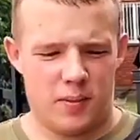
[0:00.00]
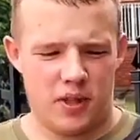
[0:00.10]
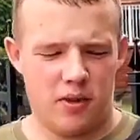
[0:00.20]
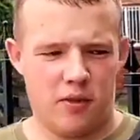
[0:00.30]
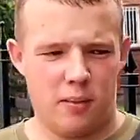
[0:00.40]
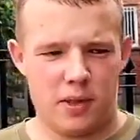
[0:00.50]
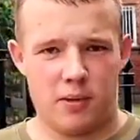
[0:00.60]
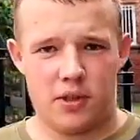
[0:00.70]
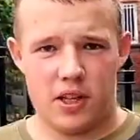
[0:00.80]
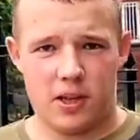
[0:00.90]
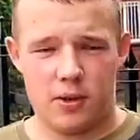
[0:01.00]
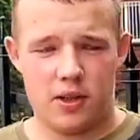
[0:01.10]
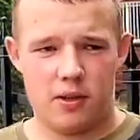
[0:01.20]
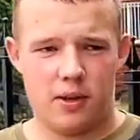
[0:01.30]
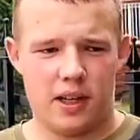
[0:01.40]
sprzeciwu wobec łączenia
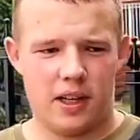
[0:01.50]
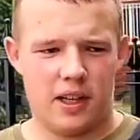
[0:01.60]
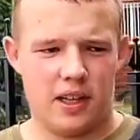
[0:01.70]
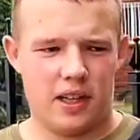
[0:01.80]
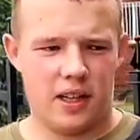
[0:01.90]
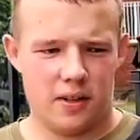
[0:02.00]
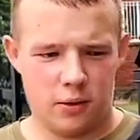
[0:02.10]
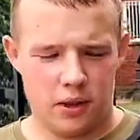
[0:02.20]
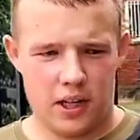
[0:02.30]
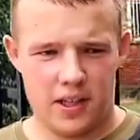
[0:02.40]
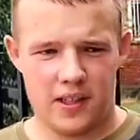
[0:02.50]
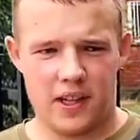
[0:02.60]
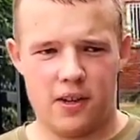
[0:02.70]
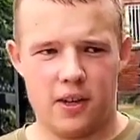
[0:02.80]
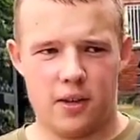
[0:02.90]
kościoła
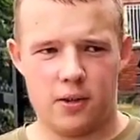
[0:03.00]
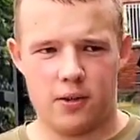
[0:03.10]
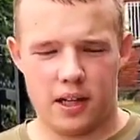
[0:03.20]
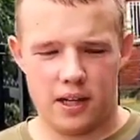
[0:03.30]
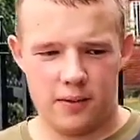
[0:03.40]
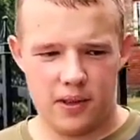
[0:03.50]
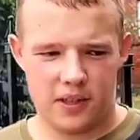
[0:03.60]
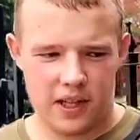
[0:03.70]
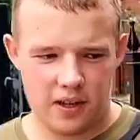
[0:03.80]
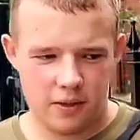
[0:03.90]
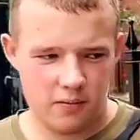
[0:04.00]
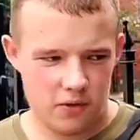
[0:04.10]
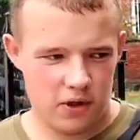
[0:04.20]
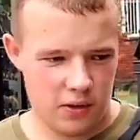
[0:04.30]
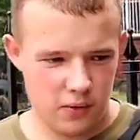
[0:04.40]
luterańskiego i kościoła kalwińskiego,
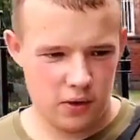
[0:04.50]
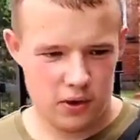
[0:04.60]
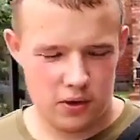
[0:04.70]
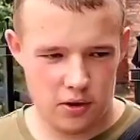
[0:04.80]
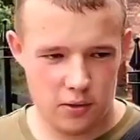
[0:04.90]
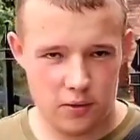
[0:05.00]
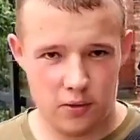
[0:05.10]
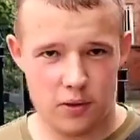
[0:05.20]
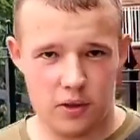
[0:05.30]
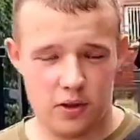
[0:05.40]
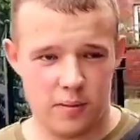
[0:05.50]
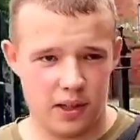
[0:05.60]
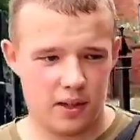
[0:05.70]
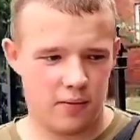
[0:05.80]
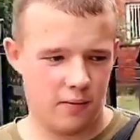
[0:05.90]
czyli dwóch kościołów
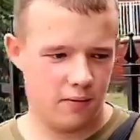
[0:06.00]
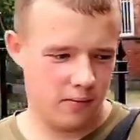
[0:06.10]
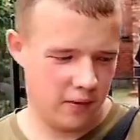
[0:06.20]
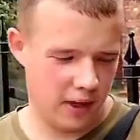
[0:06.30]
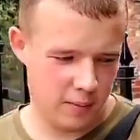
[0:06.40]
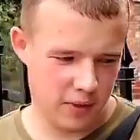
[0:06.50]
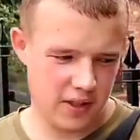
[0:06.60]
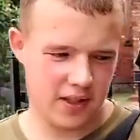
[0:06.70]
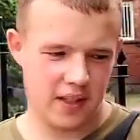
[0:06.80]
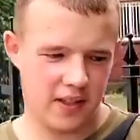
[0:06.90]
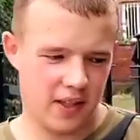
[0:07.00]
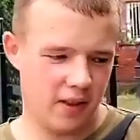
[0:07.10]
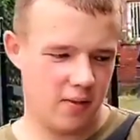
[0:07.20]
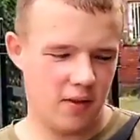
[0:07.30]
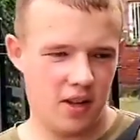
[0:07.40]
rodzimych wiary
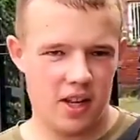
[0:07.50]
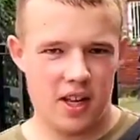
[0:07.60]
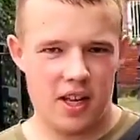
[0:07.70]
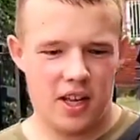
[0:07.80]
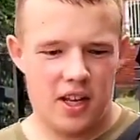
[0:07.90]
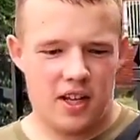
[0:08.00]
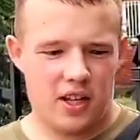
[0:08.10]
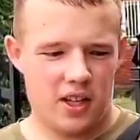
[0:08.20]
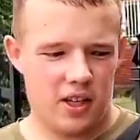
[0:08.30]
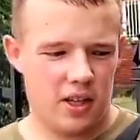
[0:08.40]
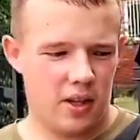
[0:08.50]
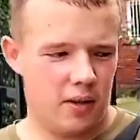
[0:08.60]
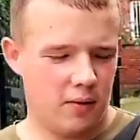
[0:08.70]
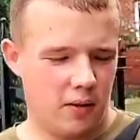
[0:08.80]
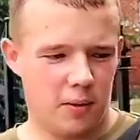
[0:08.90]
protestanckiej.
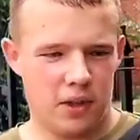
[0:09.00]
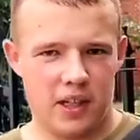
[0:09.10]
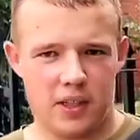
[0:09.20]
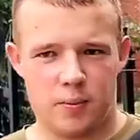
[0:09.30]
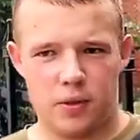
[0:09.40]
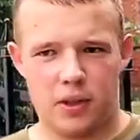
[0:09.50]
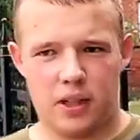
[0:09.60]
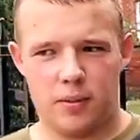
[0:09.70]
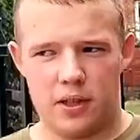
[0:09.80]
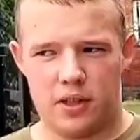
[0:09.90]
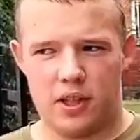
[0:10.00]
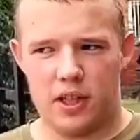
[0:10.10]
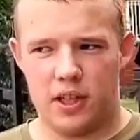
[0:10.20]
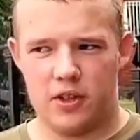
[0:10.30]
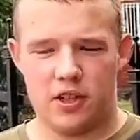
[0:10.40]
Yy, w obornikach wspólnota była już na
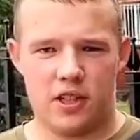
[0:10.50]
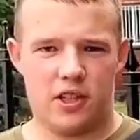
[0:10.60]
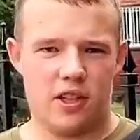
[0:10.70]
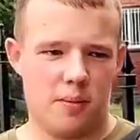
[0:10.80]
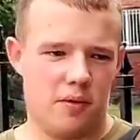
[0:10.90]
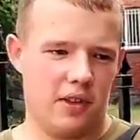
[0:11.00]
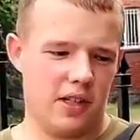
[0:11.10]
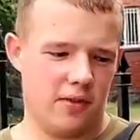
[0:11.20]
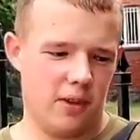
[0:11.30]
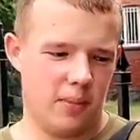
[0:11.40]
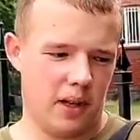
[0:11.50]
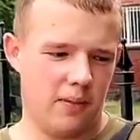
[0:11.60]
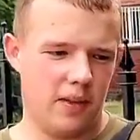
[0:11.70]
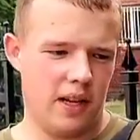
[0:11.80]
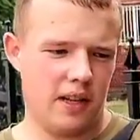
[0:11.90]
tyle liczna, że chciała powołać swoją
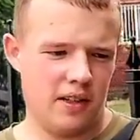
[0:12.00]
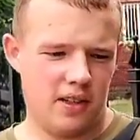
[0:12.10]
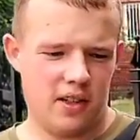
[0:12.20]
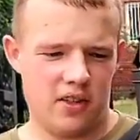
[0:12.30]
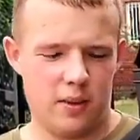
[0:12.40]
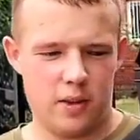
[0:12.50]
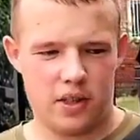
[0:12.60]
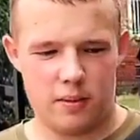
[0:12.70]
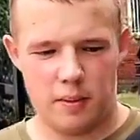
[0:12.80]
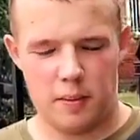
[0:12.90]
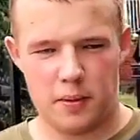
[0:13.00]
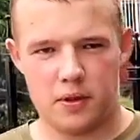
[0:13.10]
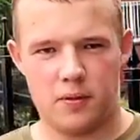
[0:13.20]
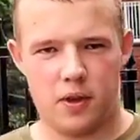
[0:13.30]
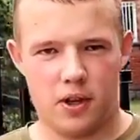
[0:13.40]
parafię, gdyż najbliższa była po
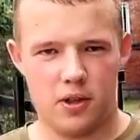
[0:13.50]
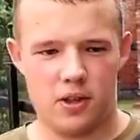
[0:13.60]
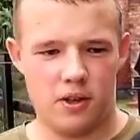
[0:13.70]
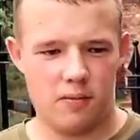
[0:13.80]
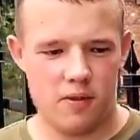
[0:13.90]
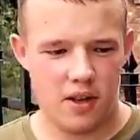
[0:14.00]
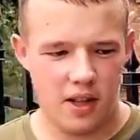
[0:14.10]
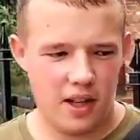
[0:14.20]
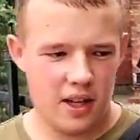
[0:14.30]
prostu w Rogoźnie.